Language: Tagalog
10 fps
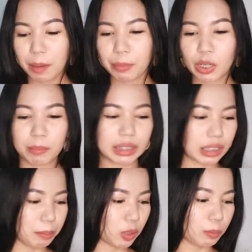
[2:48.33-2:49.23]
Pero
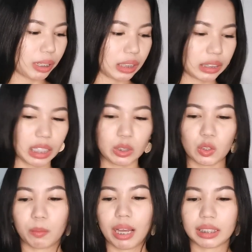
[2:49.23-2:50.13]
masasabi ko pa rin sa inyo yung